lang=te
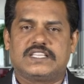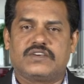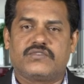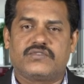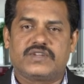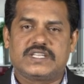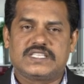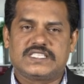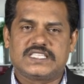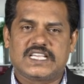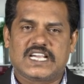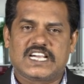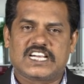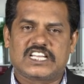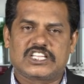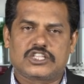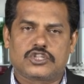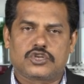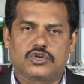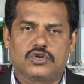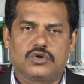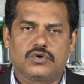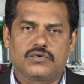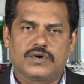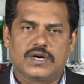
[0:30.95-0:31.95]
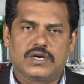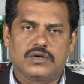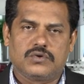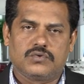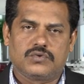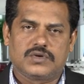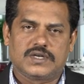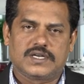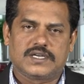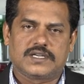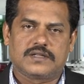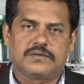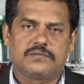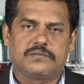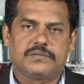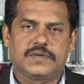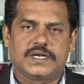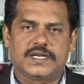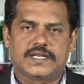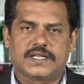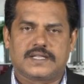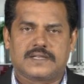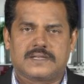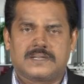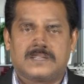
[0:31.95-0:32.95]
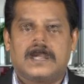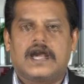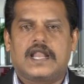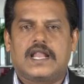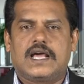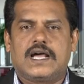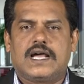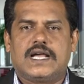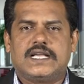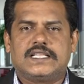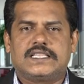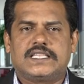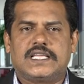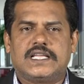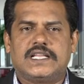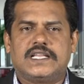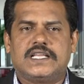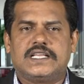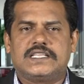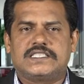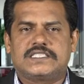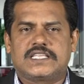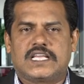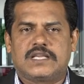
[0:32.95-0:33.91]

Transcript: ఎవరి జాగ్రత్తలో వాళ్ళు ఉండటం బెటర్ అలా అయితేనే